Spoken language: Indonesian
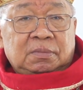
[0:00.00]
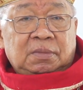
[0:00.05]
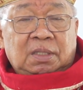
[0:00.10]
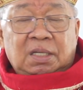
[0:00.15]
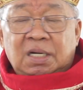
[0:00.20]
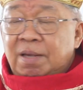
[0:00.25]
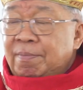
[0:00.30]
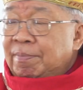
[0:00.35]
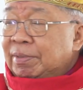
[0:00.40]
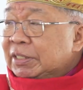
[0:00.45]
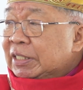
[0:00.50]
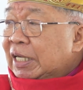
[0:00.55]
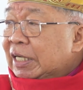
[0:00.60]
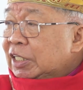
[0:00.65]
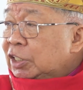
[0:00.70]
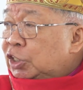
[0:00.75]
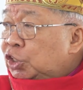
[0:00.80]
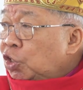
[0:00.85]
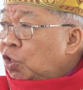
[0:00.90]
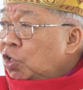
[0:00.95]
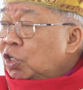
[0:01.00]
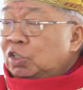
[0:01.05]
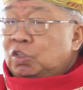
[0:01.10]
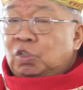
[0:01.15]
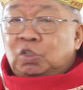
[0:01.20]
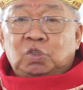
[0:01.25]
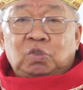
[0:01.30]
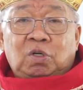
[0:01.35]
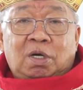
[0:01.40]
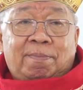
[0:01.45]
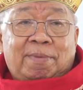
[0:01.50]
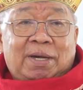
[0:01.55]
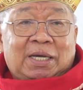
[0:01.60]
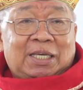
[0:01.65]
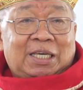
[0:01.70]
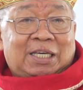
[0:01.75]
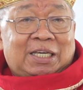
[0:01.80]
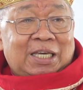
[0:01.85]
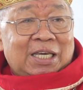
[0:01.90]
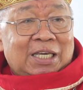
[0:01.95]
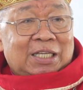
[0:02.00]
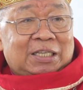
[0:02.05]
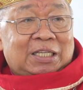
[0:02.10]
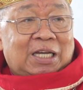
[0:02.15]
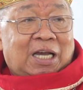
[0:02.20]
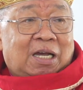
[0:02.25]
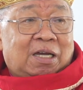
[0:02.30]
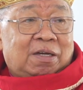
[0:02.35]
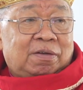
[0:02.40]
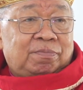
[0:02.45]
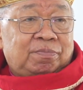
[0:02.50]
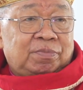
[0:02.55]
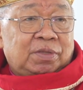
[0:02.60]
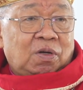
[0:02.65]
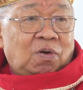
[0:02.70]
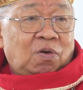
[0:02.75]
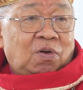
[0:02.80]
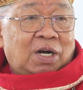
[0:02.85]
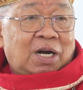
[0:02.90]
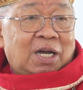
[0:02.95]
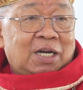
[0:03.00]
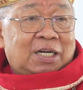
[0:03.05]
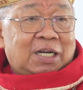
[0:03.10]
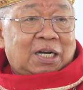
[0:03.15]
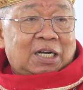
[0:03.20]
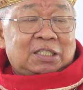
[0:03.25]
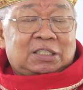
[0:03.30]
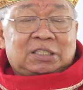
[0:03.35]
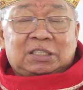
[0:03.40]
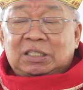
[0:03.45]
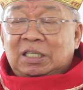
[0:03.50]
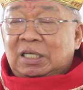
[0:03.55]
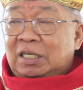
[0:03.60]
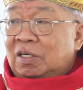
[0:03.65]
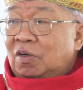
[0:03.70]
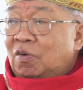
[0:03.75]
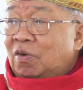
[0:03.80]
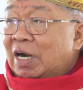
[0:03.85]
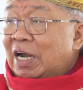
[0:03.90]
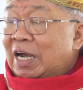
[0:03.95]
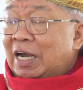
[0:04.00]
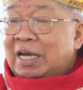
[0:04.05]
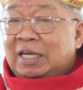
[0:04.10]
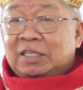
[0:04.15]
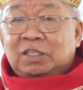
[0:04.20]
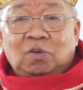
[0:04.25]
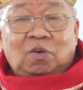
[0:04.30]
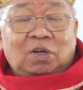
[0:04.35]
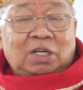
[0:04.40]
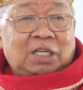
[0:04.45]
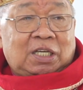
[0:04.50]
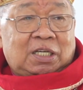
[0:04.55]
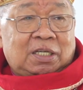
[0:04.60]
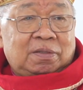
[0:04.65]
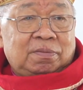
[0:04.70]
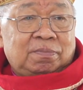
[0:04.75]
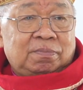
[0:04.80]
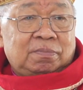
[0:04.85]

ini menjadi contoh juga bagi kita, orang Kristen, orang Katolik.